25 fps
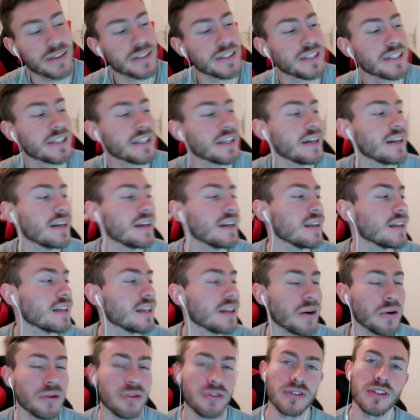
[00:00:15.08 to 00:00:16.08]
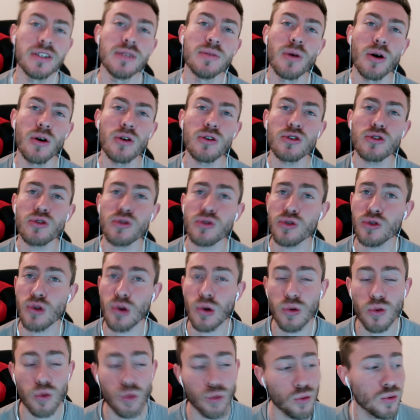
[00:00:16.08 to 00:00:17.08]
va nickel. Et en ce dimanche, on se
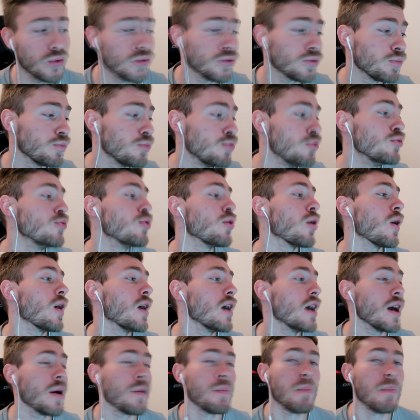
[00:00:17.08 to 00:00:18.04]
retrouve pour